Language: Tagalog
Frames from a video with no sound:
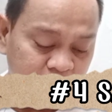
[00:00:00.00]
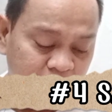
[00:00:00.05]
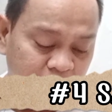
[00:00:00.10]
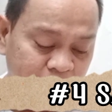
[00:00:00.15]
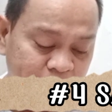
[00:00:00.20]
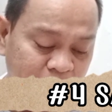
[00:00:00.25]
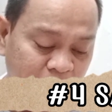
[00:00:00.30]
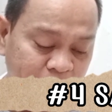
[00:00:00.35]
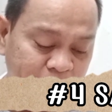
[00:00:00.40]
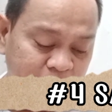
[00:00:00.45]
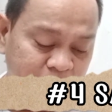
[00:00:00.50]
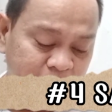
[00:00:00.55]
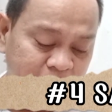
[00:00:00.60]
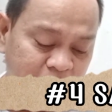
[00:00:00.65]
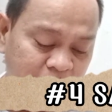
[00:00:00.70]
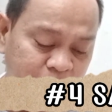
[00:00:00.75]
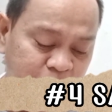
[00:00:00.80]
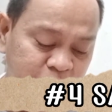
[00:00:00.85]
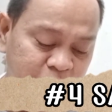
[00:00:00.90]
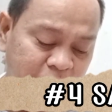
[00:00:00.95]
Ang
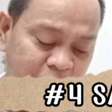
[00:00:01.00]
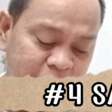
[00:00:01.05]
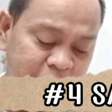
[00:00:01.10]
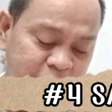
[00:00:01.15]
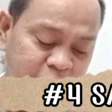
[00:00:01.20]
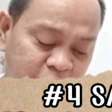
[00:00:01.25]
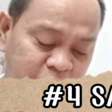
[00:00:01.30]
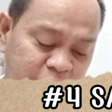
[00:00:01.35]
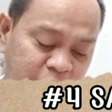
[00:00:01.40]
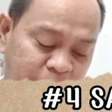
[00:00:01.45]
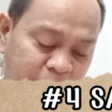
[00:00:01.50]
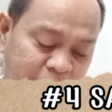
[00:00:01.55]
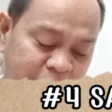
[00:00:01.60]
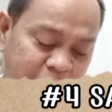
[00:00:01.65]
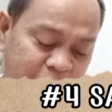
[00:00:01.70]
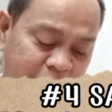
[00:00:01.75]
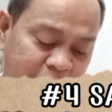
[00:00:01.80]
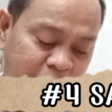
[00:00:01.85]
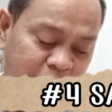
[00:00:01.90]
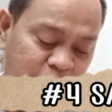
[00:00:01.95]
pamprimera po nandito yung
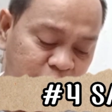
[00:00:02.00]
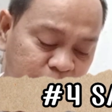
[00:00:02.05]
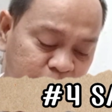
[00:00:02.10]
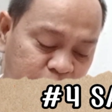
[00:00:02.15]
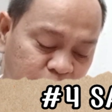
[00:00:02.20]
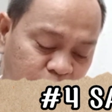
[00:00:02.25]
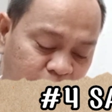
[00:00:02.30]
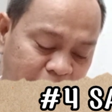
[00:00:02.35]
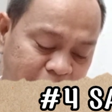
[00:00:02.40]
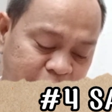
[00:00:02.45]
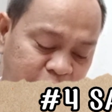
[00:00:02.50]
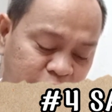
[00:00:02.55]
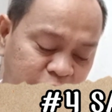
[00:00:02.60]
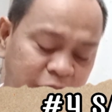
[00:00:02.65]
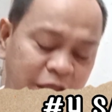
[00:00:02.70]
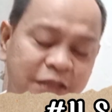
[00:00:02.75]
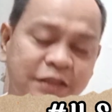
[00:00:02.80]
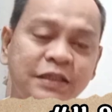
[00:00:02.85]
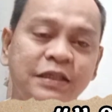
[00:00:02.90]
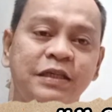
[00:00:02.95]
dibanderang numero 4
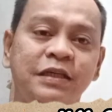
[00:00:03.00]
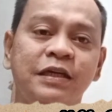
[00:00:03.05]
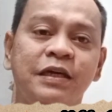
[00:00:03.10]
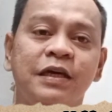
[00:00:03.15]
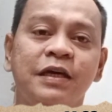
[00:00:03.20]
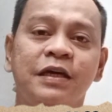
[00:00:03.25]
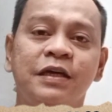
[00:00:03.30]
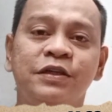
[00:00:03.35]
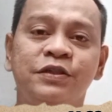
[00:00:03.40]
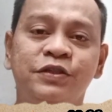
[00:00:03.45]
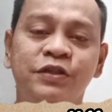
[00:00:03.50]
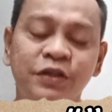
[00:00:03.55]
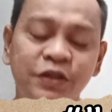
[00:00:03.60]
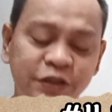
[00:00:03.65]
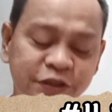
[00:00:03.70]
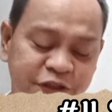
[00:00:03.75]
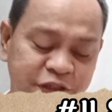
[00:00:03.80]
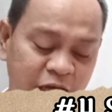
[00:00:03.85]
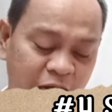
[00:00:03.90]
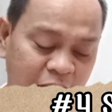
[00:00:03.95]
na si
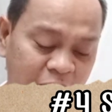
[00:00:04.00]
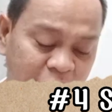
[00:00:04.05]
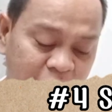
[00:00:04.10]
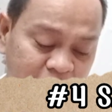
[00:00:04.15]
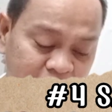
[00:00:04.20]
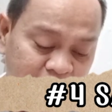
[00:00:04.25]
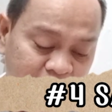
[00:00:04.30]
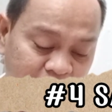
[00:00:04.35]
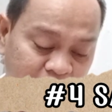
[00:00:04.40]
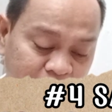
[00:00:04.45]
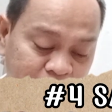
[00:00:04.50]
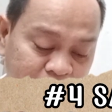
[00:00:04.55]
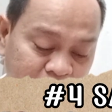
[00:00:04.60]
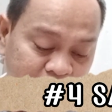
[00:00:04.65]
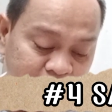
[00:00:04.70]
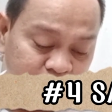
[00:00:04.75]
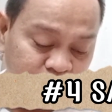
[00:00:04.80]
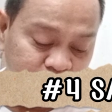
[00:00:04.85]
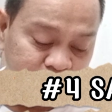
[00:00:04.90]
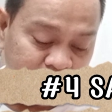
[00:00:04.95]
Shirsha. Ang
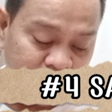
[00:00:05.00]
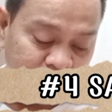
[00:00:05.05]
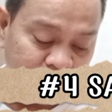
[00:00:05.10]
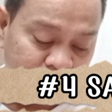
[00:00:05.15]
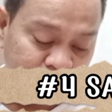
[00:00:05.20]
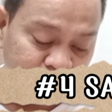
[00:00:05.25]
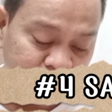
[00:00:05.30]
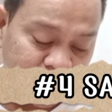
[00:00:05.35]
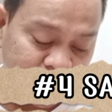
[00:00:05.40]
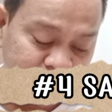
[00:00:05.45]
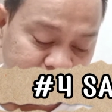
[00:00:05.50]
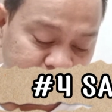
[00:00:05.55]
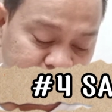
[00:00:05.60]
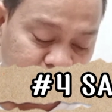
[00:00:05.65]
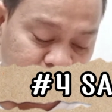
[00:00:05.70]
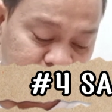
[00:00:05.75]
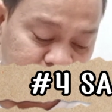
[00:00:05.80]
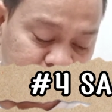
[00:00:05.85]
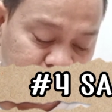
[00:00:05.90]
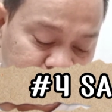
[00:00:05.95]
panigunda naman po nandito
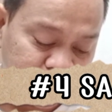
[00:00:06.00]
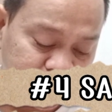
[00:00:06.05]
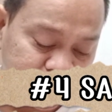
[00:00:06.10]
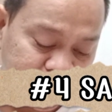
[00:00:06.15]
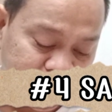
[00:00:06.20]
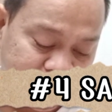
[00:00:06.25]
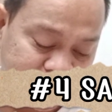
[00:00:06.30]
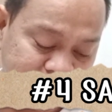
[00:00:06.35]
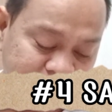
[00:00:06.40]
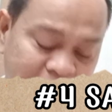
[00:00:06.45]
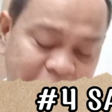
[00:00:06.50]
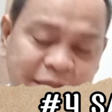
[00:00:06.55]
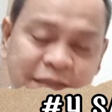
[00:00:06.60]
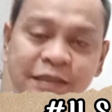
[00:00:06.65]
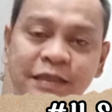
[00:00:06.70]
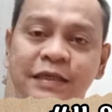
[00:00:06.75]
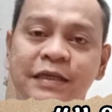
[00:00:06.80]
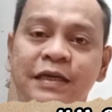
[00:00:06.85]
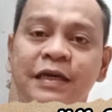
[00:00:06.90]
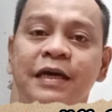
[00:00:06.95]
yung numero 3 na
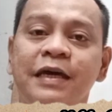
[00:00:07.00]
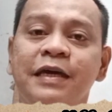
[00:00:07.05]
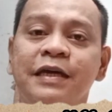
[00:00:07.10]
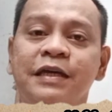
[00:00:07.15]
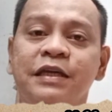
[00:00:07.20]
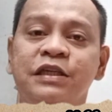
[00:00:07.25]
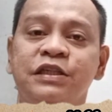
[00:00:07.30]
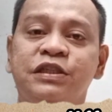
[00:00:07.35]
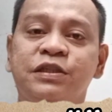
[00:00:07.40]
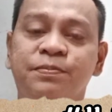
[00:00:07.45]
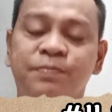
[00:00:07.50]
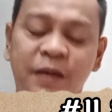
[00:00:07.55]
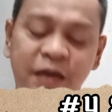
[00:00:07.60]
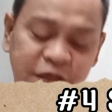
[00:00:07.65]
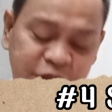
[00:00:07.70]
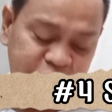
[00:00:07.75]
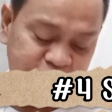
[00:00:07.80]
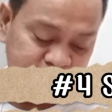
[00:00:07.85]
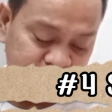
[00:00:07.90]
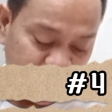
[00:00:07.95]
si
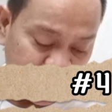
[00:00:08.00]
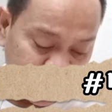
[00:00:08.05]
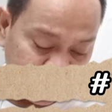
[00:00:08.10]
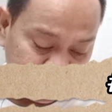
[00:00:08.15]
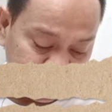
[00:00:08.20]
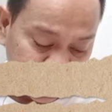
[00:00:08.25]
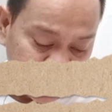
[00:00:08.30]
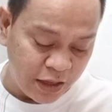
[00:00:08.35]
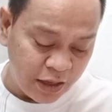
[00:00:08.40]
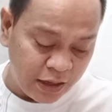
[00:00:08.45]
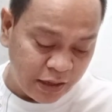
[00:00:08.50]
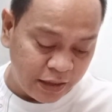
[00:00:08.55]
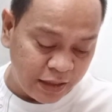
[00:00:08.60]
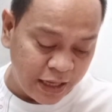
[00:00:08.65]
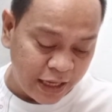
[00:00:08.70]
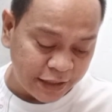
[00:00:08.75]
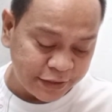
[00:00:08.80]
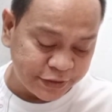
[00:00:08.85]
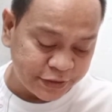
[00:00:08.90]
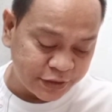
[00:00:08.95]
Space Jam.
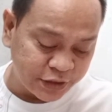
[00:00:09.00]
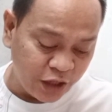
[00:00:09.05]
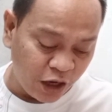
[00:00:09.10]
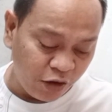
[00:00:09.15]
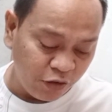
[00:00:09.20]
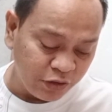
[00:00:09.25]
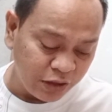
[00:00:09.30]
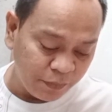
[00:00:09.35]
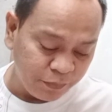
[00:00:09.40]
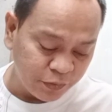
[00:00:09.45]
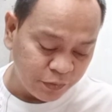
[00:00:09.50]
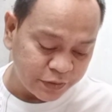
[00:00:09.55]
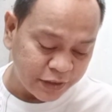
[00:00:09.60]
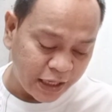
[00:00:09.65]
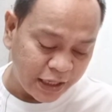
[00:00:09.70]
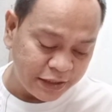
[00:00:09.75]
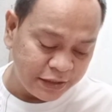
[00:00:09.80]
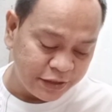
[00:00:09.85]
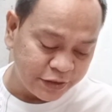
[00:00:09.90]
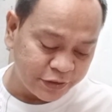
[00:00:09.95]
Let's go na po
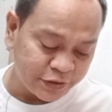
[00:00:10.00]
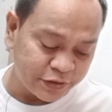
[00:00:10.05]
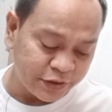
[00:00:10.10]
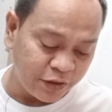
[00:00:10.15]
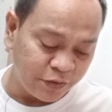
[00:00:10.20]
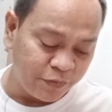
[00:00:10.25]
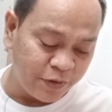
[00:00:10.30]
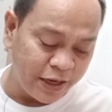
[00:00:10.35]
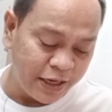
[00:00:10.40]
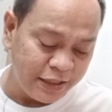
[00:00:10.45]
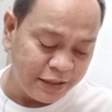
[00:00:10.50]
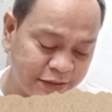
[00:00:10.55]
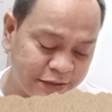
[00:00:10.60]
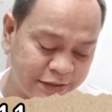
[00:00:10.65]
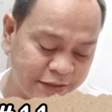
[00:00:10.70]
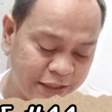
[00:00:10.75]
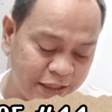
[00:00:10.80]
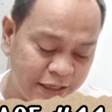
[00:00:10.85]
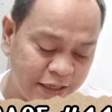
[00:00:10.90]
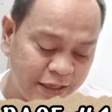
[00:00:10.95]
tayo dito sa race.
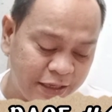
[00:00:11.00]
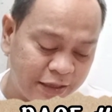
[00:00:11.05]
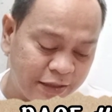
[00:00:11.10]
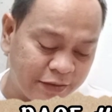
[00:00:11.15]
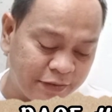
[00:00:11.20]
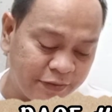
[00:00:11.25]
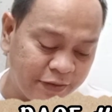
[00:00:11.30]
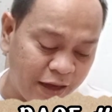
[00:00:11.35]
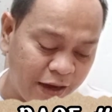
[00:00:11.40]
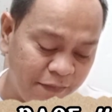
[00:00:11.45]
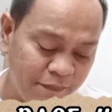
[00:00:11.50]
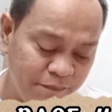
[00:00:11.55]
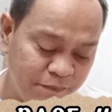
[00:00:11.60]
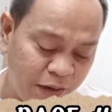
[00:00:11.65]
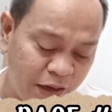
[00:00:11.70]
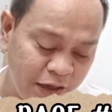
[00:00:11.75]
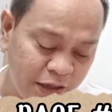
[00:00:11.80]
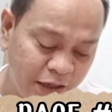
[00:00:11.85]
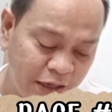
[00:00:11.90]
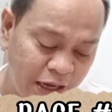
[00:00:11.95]

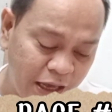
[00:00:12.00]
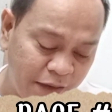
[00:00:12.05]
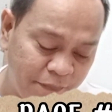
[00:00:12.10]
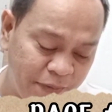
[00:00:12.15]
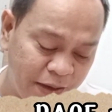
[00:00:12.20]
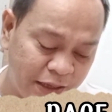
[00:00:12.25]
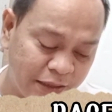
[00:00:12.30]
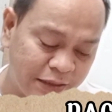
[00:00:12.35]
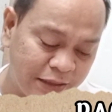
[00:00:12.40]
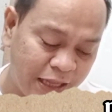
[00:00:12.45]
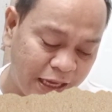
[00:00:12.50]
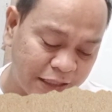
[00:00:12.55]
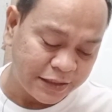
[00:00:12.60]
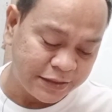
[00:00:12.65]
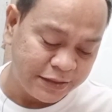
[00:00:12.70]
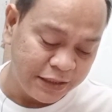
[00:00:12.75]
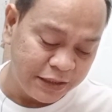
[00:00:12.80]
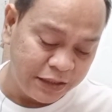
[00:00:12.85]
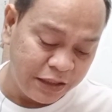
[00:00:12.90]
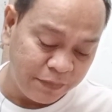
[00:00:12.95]
Number 11,
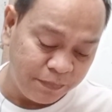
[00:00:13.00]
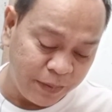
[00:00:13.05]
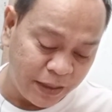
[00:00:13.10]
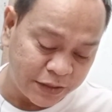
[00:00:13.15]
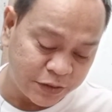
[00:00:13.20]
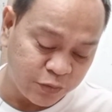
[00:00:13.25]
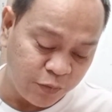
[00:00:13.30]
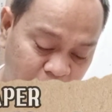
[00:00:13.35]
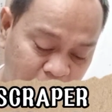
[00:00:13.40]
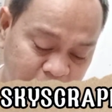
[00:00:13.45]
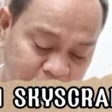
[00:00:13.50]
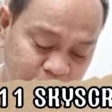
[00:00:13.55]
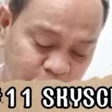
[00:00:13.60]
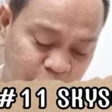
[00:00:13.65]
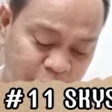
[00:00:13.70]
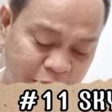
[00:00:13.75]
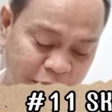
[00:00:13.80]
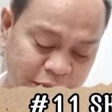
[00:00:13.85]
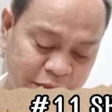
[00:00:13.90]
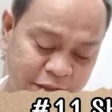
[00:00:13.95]
last DD plus 1
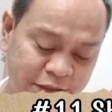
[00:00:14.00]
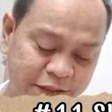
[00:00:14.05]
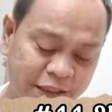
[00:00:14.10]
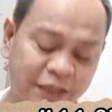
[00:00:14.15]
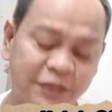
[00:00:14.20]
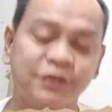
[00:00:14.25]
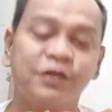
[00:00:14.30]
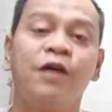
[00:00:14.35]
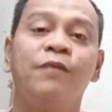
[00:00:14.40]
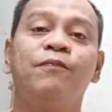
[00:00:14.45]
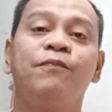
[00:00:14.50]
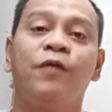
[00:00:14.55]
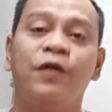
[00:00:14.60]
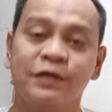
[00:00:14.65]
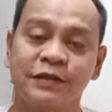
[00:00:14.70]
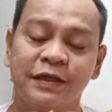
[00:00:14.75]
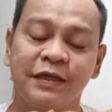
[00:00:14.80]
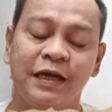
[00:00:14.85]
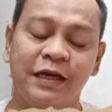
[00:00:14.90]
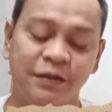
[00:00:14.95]
with a distance of
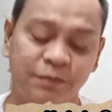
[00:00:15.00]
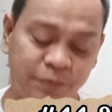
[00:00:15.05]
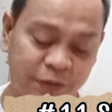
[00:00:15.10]
49